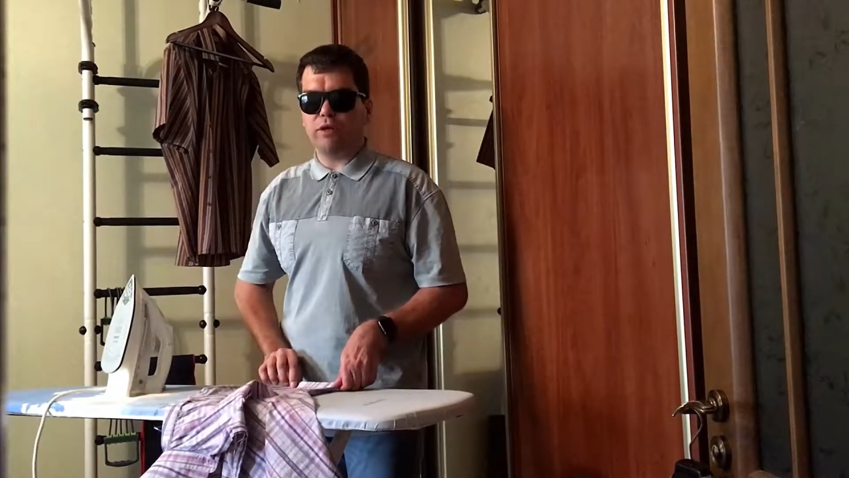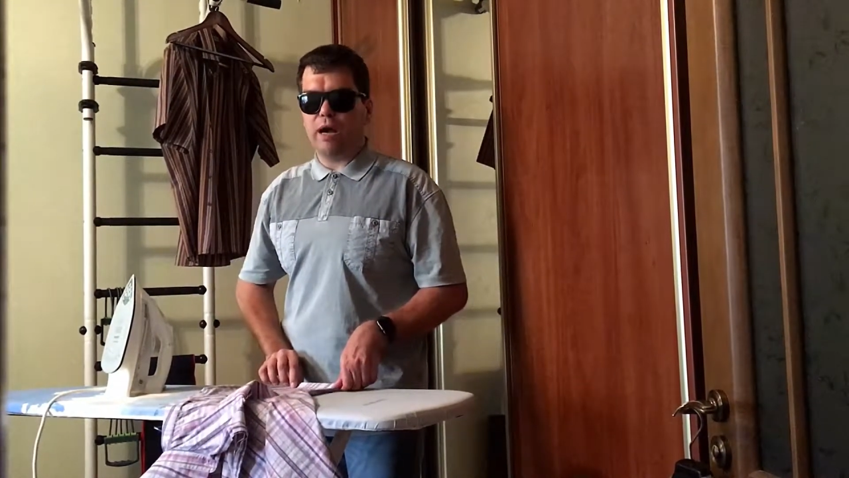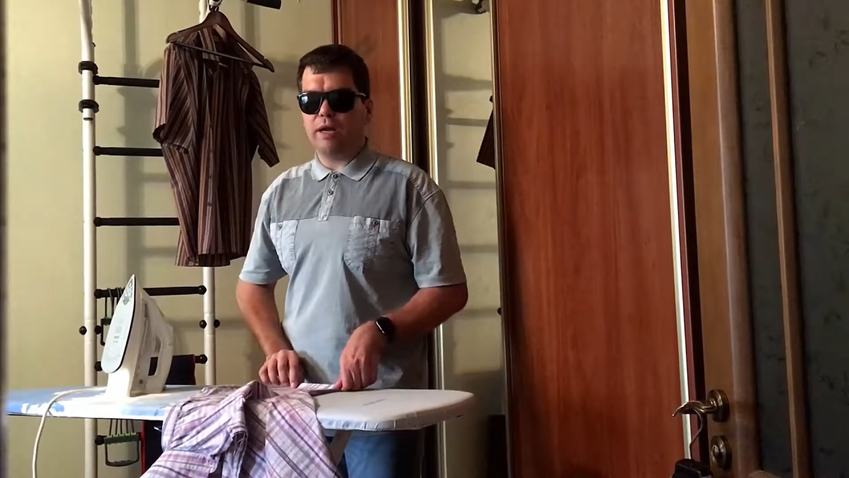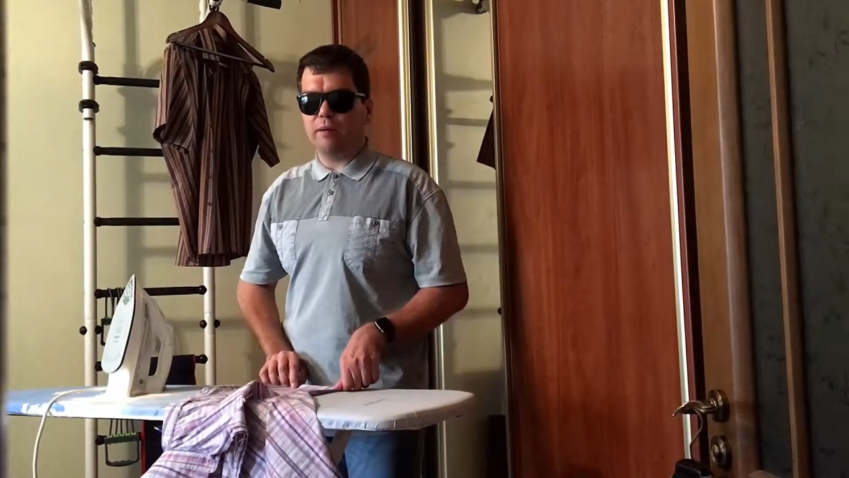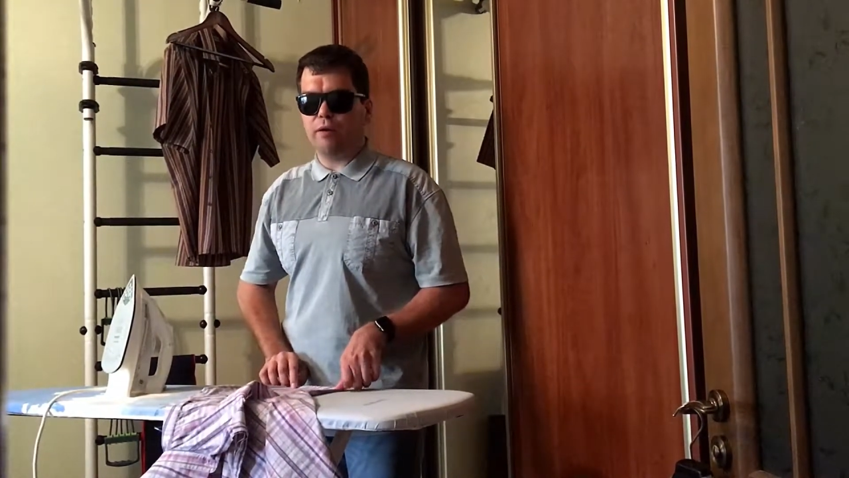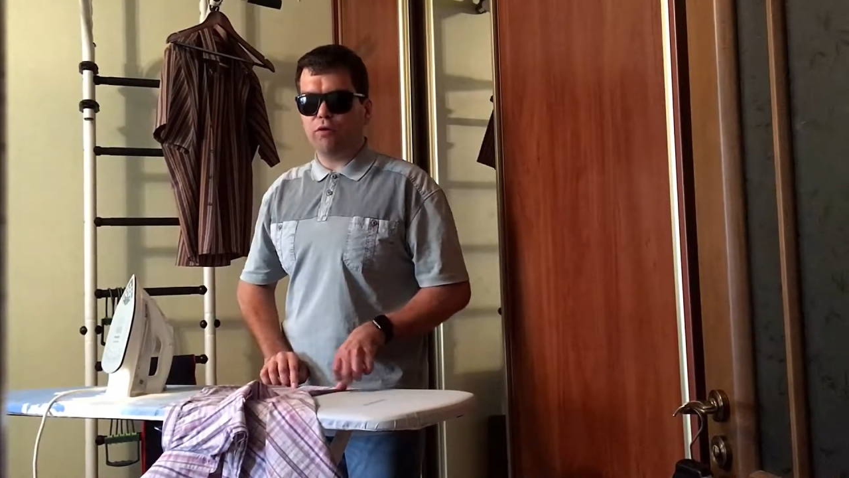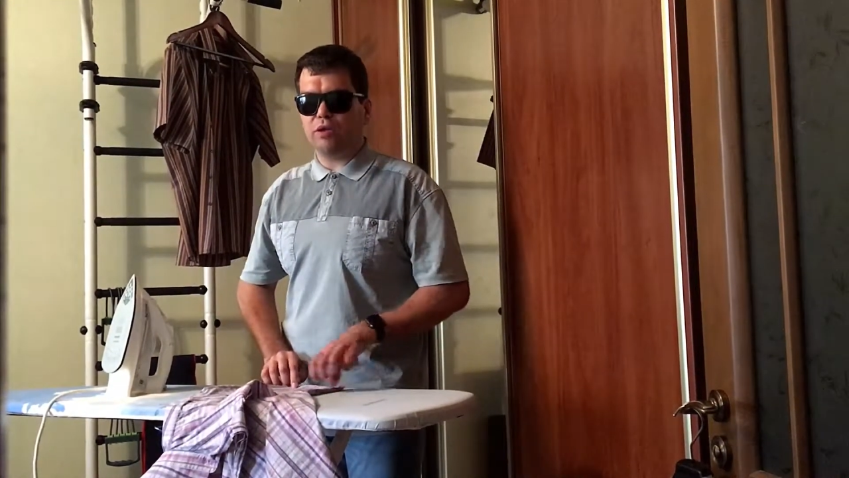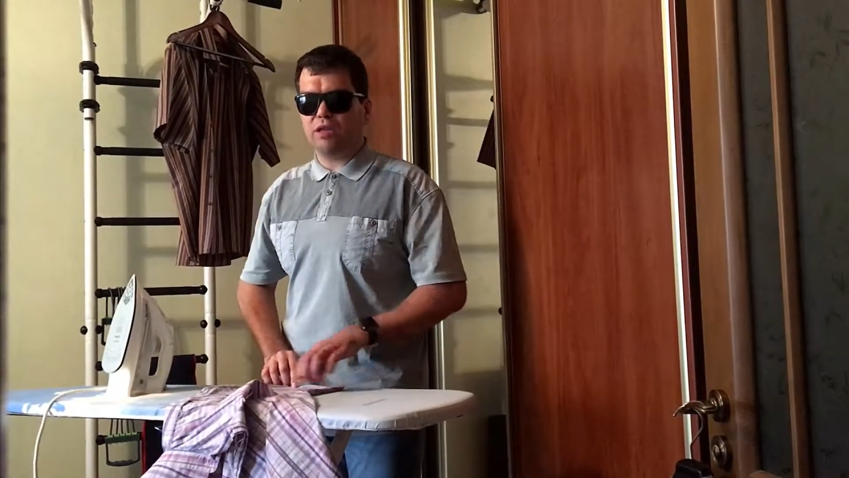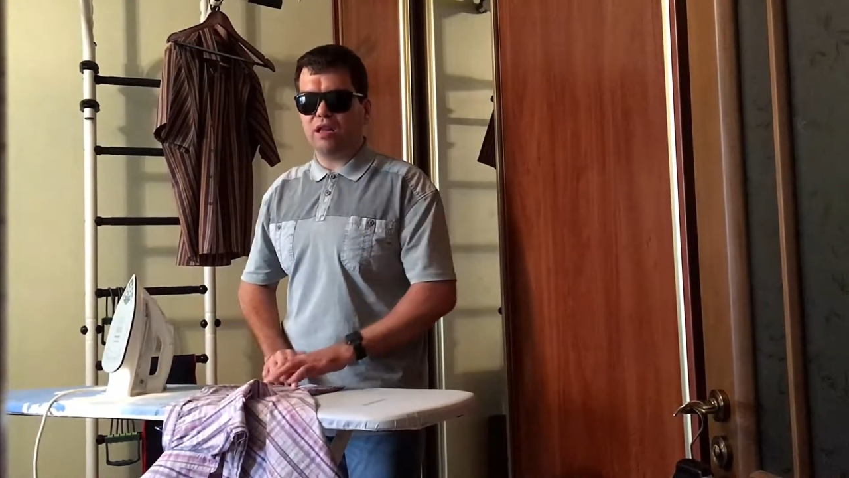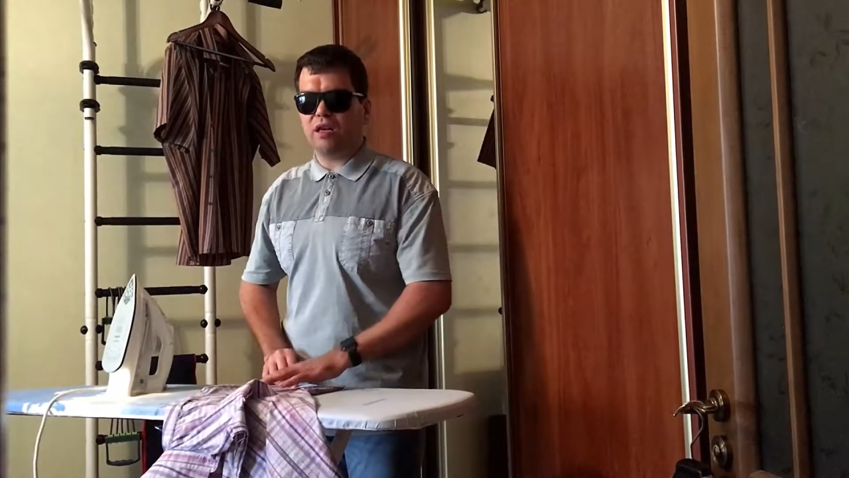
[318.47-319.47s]
а наоборот
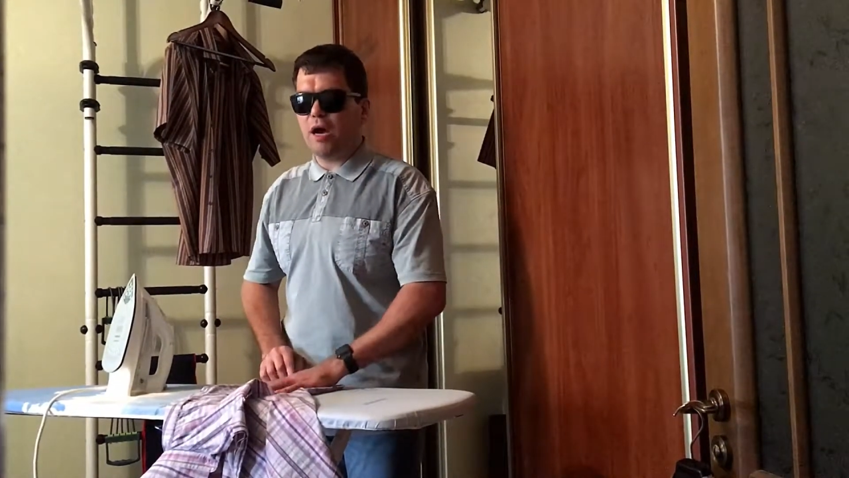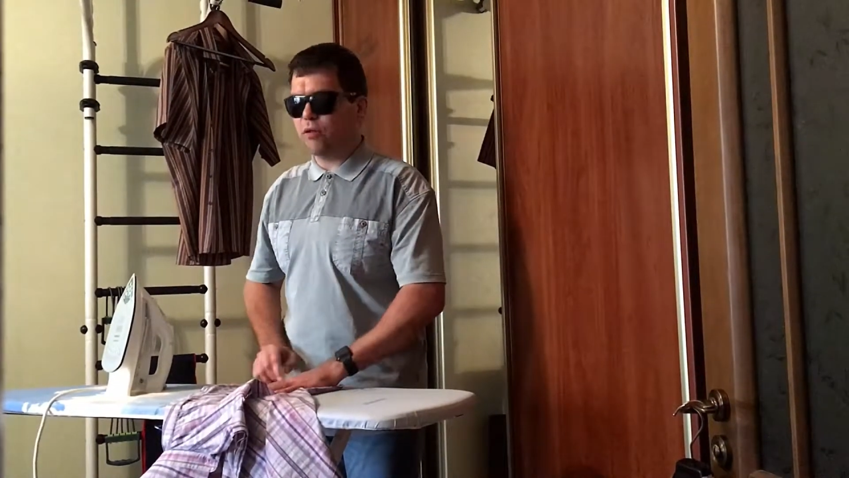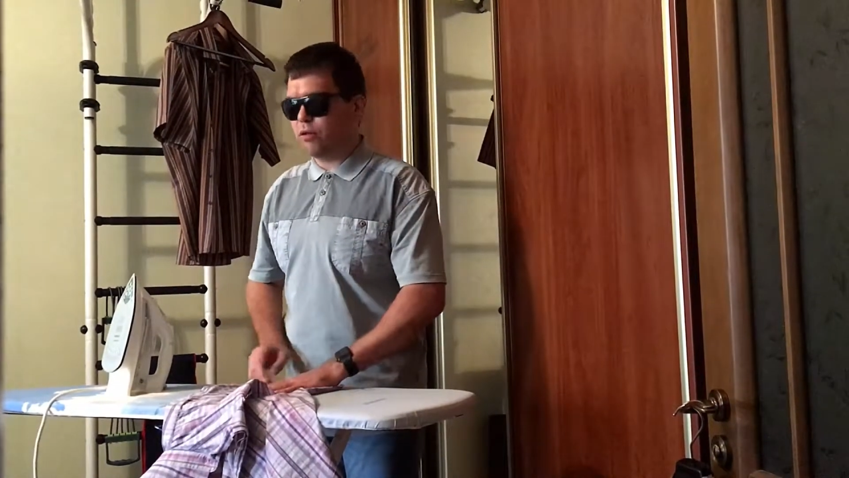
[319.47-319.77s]
толкают и